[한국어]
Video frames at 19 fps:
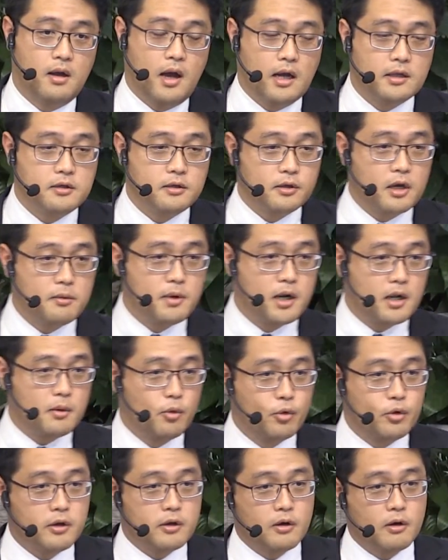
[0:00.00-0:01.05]
아니, 이렇게 말하면
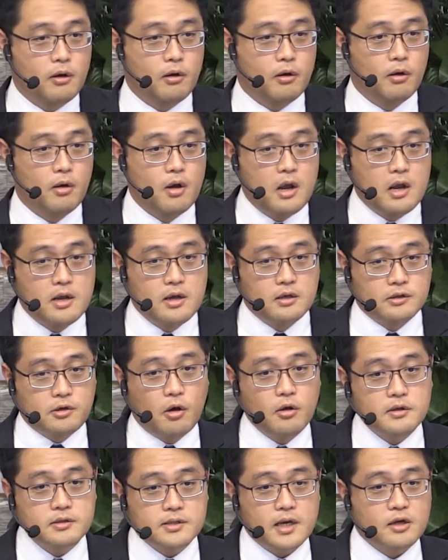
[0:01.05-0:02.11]
오히려
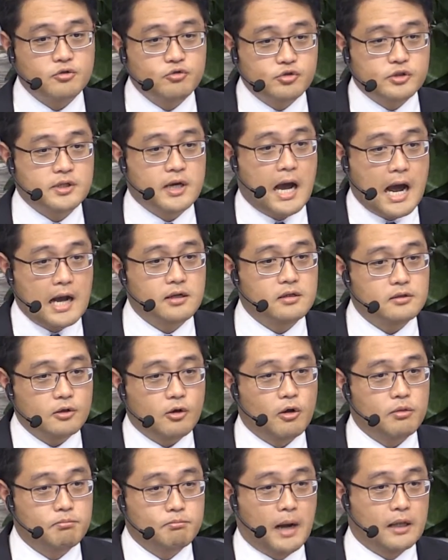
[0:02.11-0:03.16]
현상 유지하는
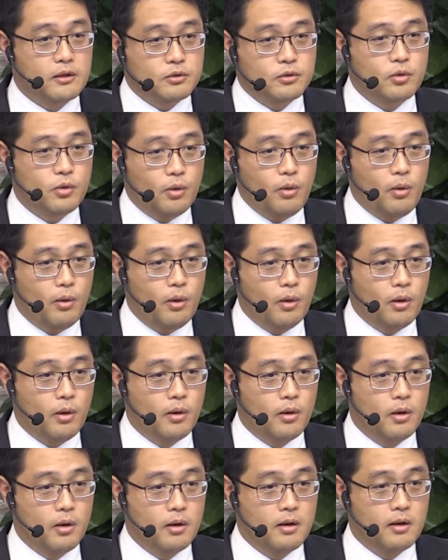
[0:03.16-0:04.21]
것만도
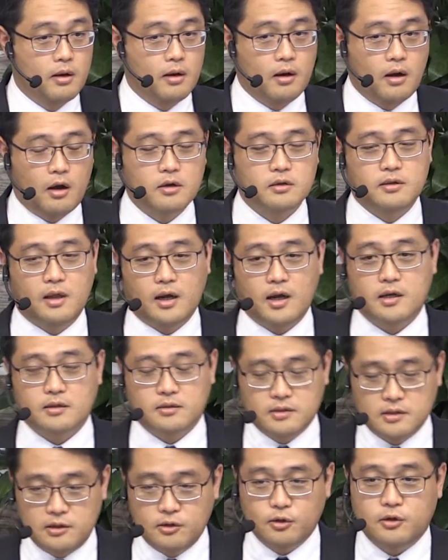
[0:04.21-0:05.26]
아, 내가
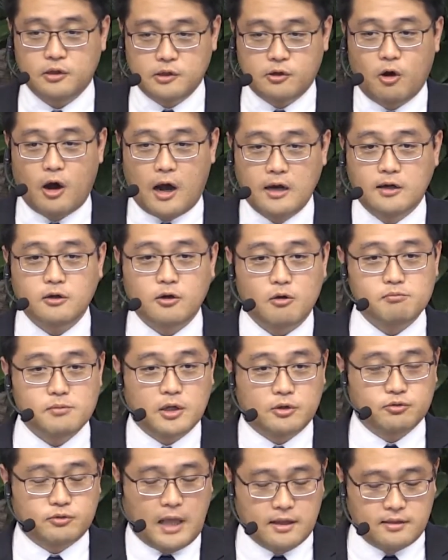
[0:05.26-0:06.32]
이거 하는
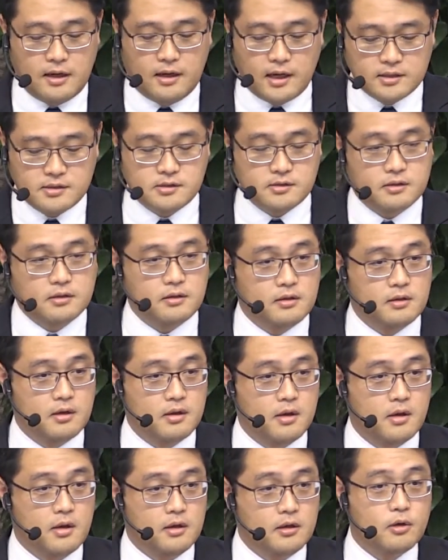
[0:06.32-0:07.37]
것만도 대단하지.
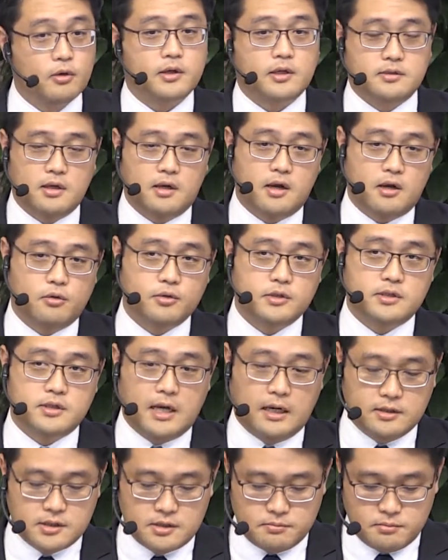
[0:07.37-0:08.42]
이렇게 생각하고 있지
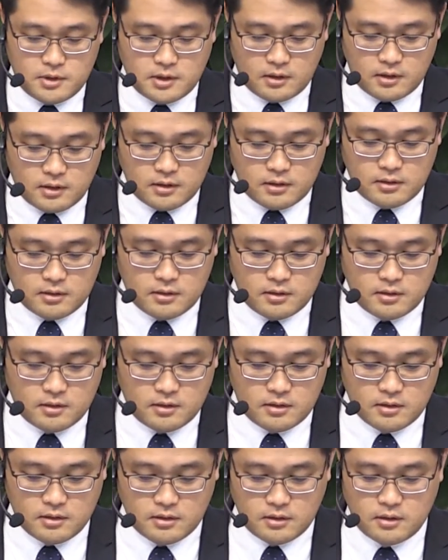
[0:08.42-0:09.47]
않으십니까?
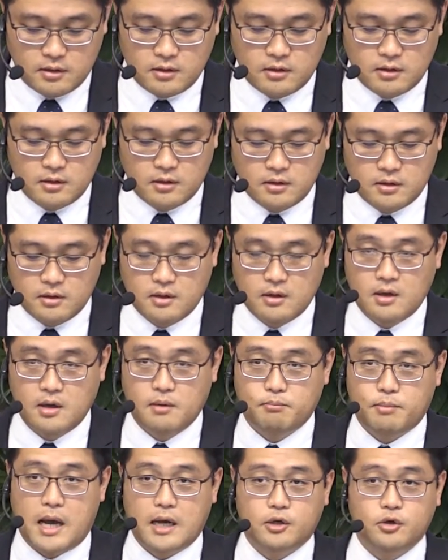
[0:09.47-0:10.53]
네.
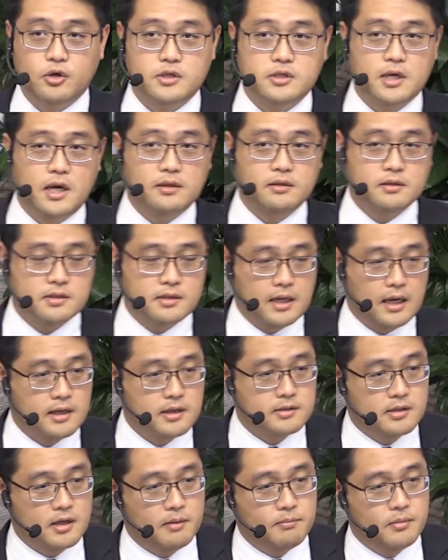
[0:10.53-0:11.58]
바뀌지 않는
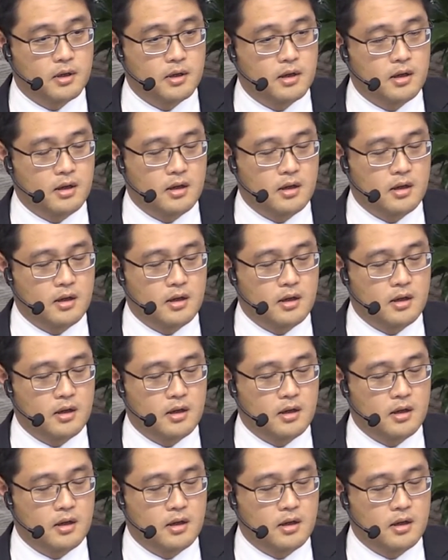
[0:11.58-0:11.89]
나의 삶.